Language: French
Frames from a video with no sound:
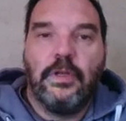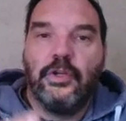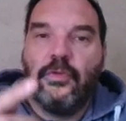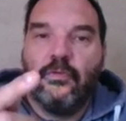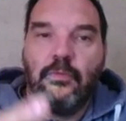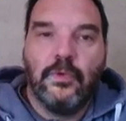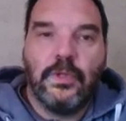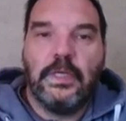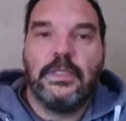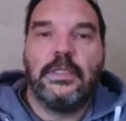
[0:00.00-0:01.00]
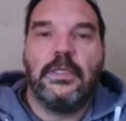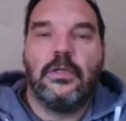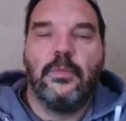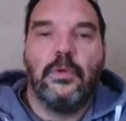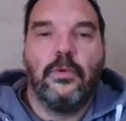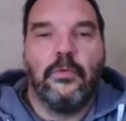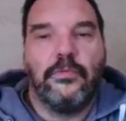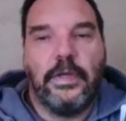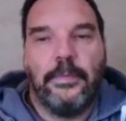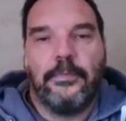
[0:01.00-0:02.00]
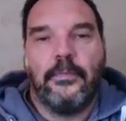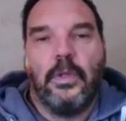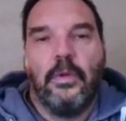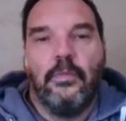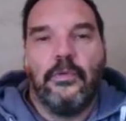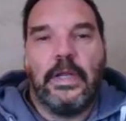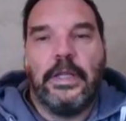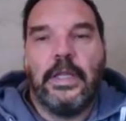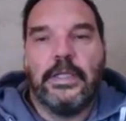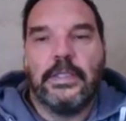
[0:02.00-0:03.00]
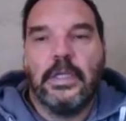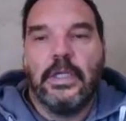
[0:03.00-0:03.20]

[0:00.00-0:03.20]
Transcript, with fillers: Je vais vous montrer ici comment on fait pour faire l'analyse.